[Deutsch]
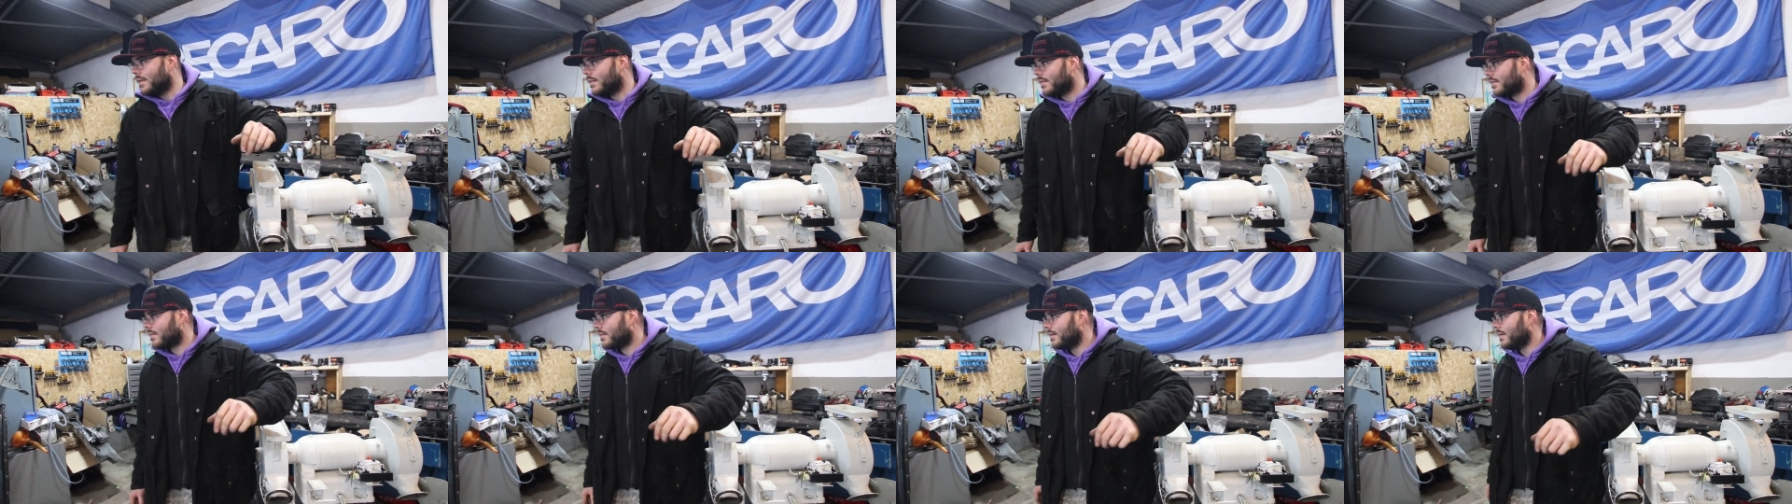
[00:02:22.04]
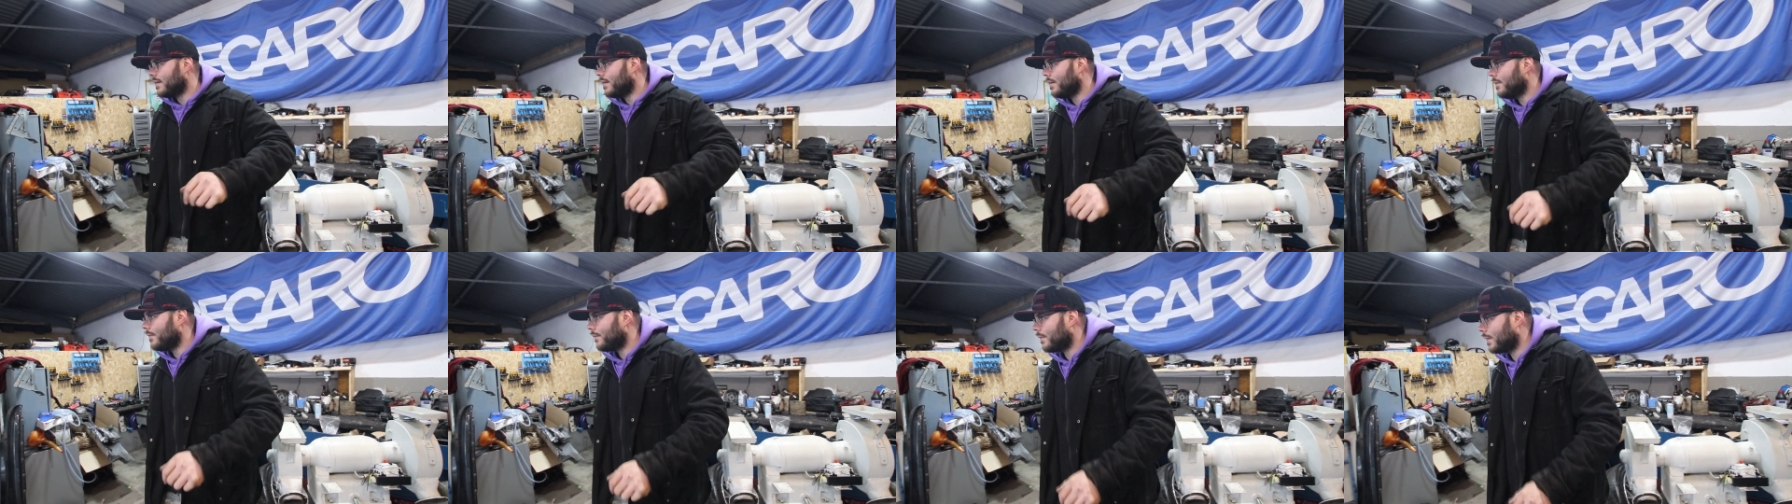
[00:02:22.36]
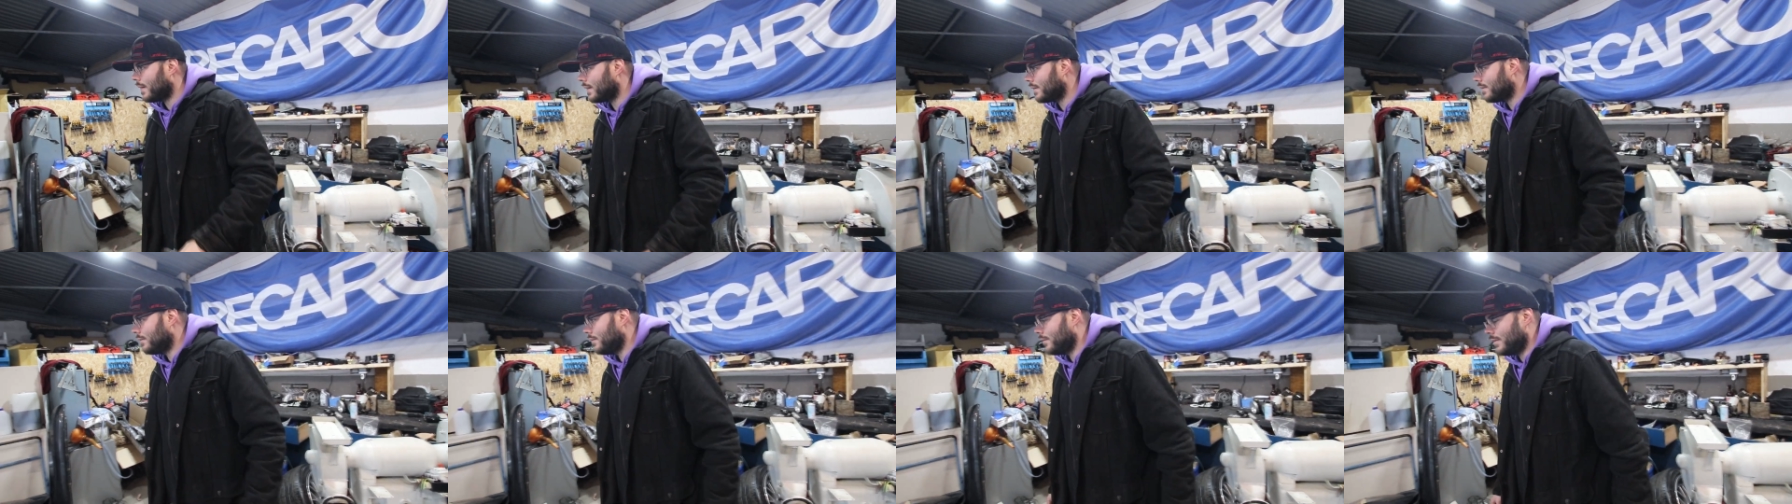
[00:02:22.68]
Jetzt
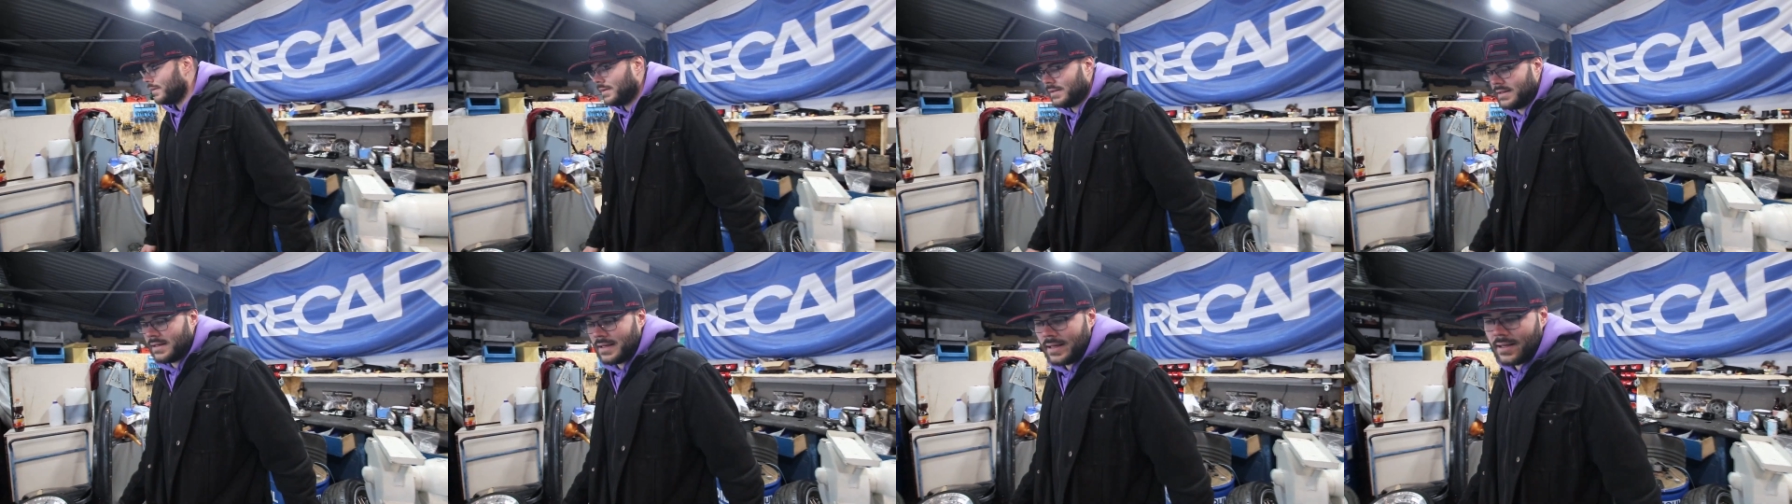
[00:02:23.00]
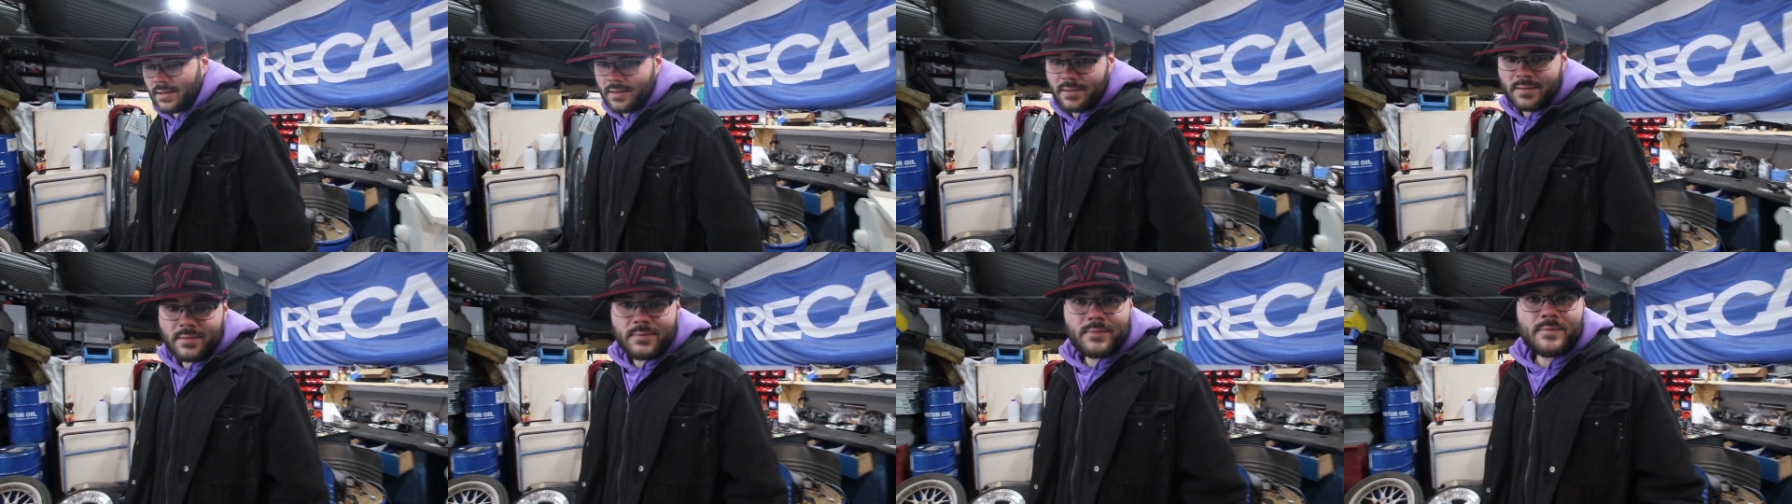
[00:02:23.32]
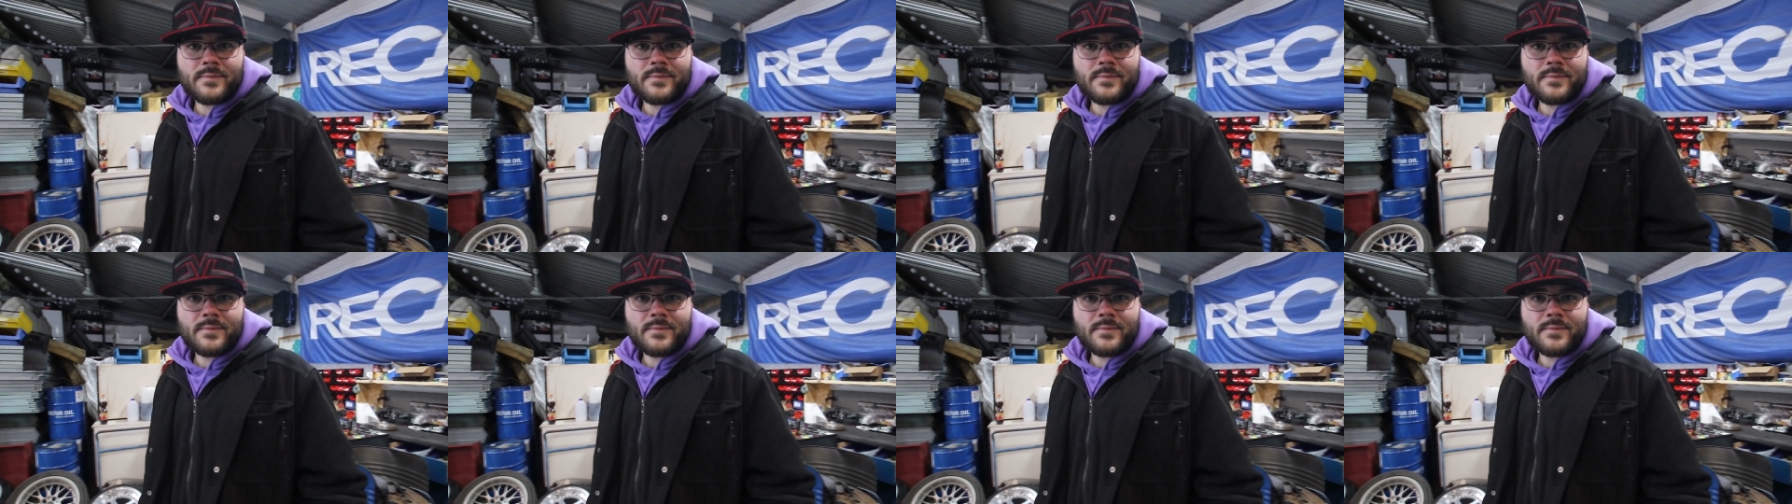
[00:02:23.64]
fragt ihr euch ja, äh,